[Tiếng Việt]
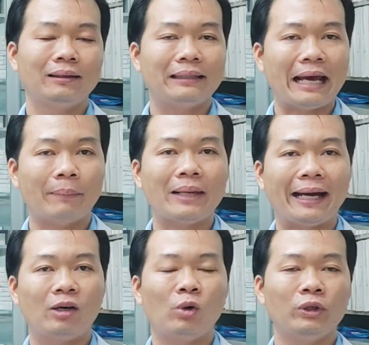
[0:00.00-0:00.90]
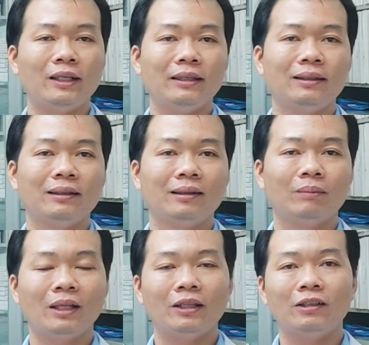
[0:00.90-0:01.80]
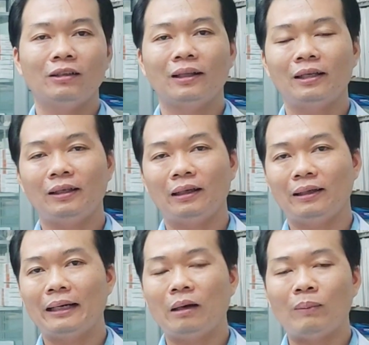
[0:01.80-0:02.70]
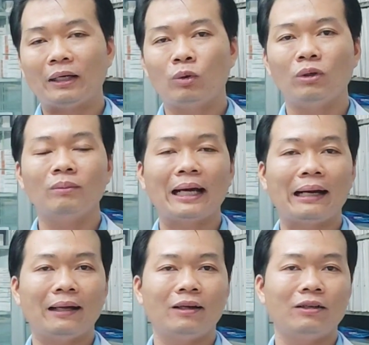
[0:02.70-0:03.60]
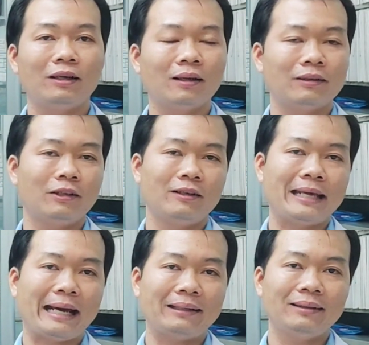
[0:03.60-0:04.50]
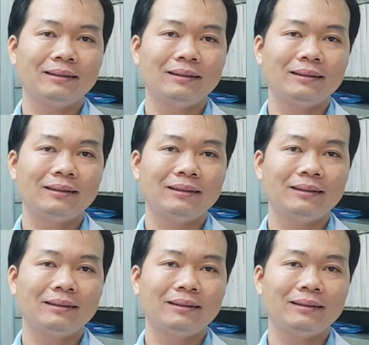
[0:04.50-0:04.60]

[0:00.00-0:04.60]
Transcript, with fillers: giảm đàn hồi đi bình thường thì cái lòng mạch của chúng ta là nó rất là trơn nhẵn